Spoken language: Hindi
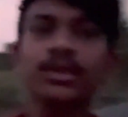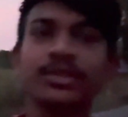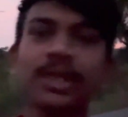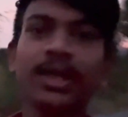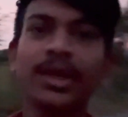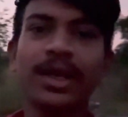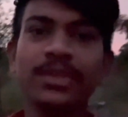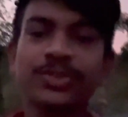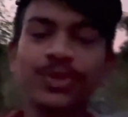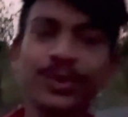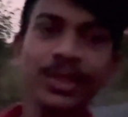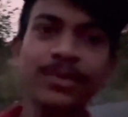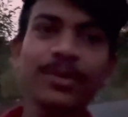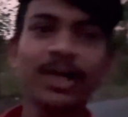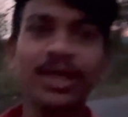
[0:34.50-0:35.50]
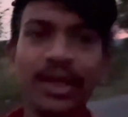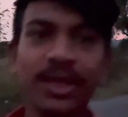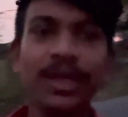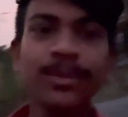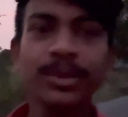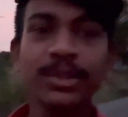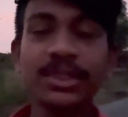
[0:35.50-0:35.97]
सनराइज़ होने ही वाला
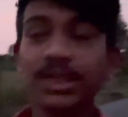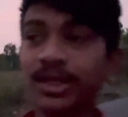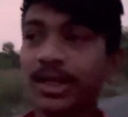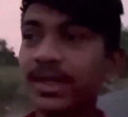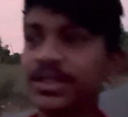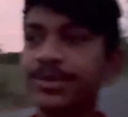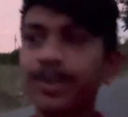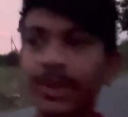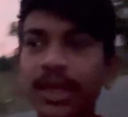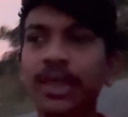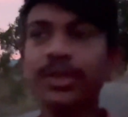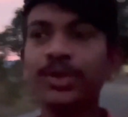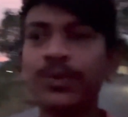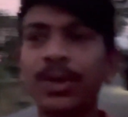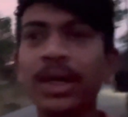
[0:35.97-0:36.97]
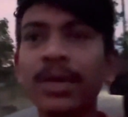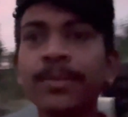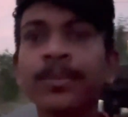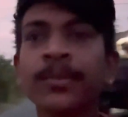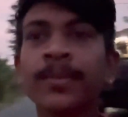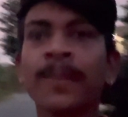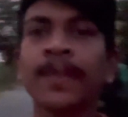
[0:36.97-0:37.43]
है अभी सनराइज़ भी नहीं हुआ
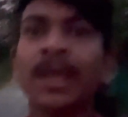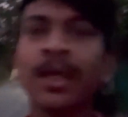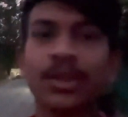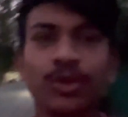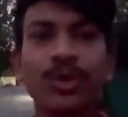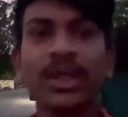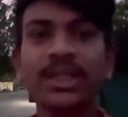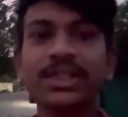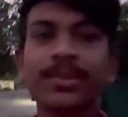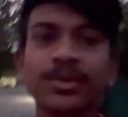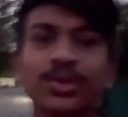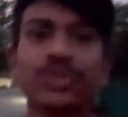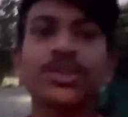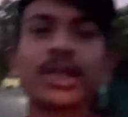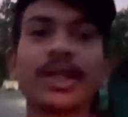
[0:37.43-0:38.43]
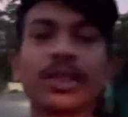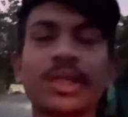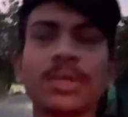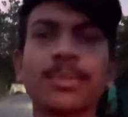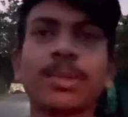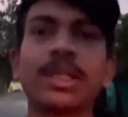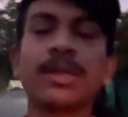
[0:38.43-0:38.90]
थोड़ा सा मैं सोच रहा
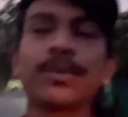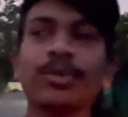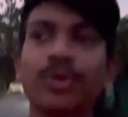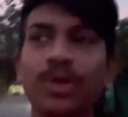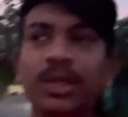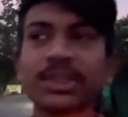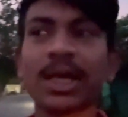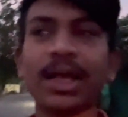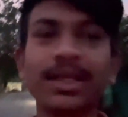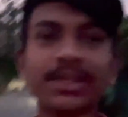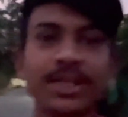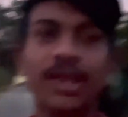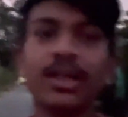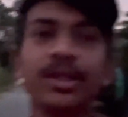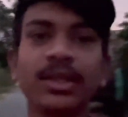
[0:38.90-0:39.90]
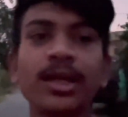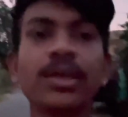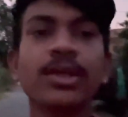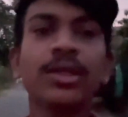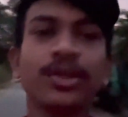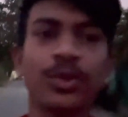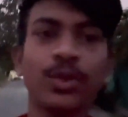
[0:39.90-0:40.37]
था मतलब थोड़ा सा आलस आ रहा था
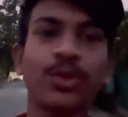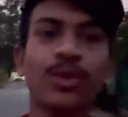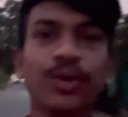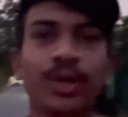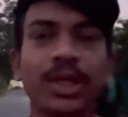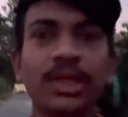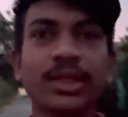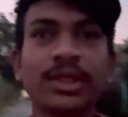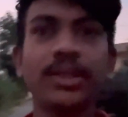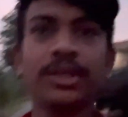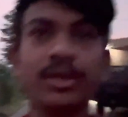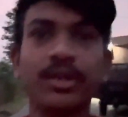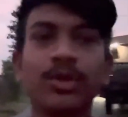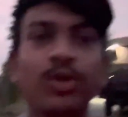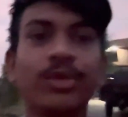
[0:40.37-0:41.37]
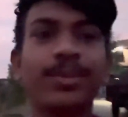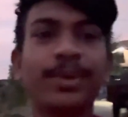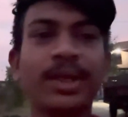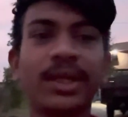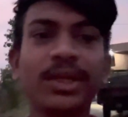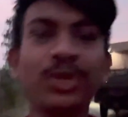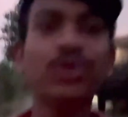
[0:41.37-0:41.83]
तो थोड़ा रोड
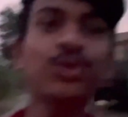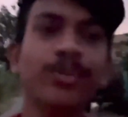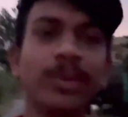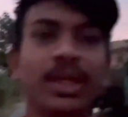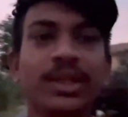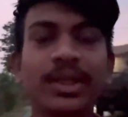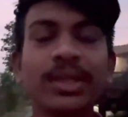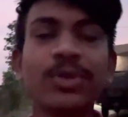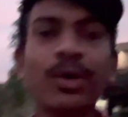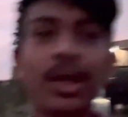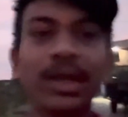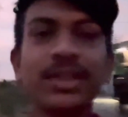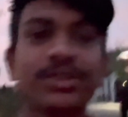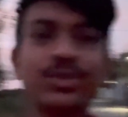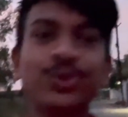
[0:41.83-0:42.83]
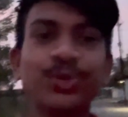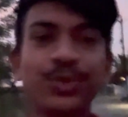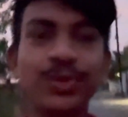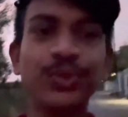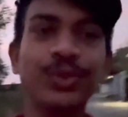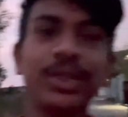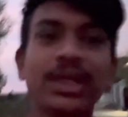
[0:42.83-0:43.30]
पे घूम लेते हैं तो आलस दूर
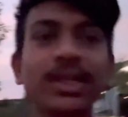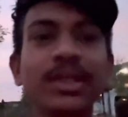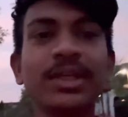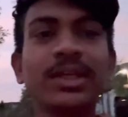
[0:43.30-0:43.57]
दूर तक